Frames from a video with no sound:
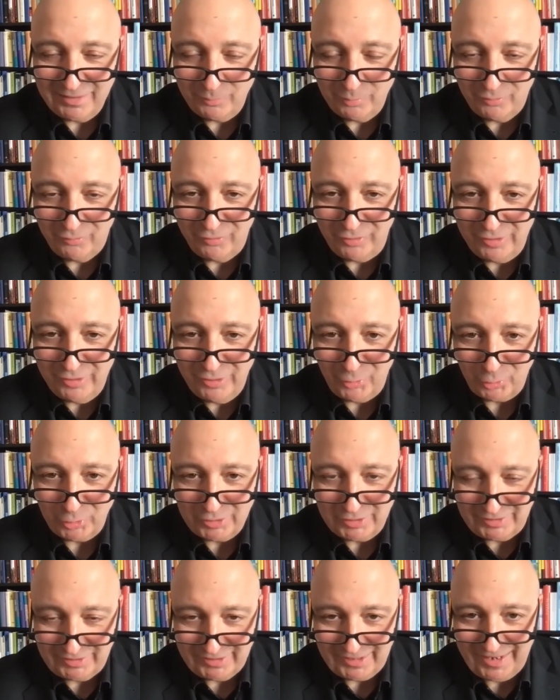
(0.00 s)
befinde und
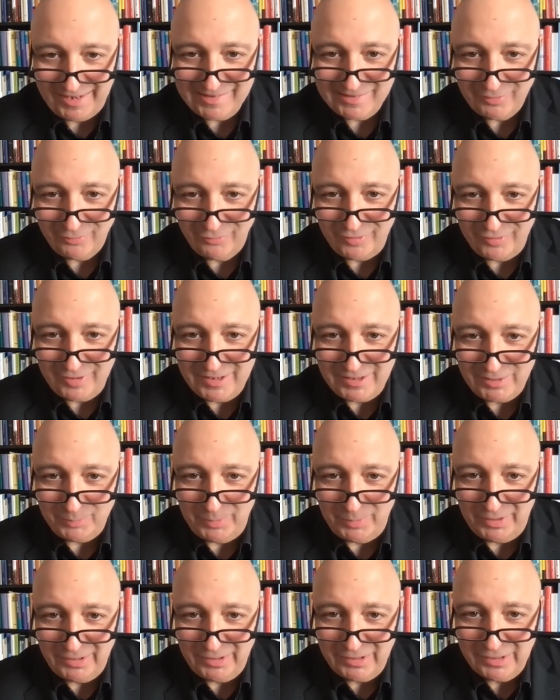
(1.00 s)
nicht reisefähig
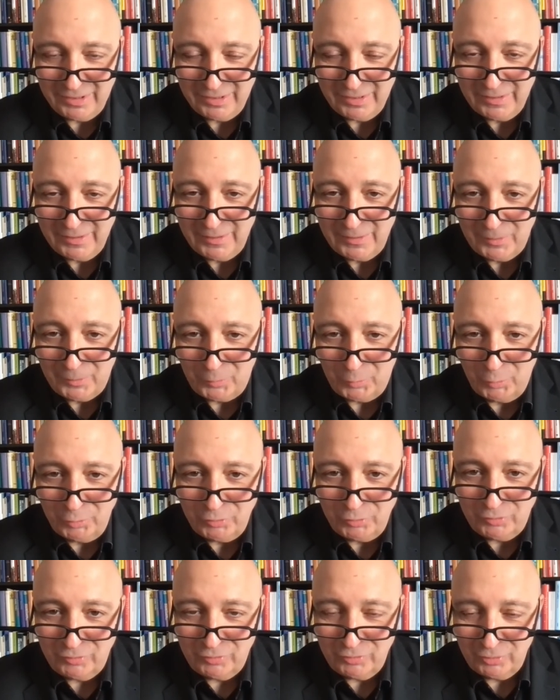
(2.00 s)
bin
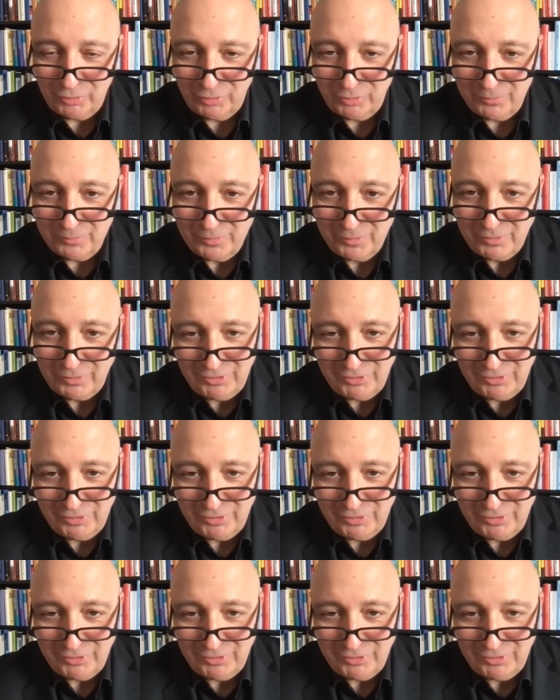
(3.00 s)
und äh,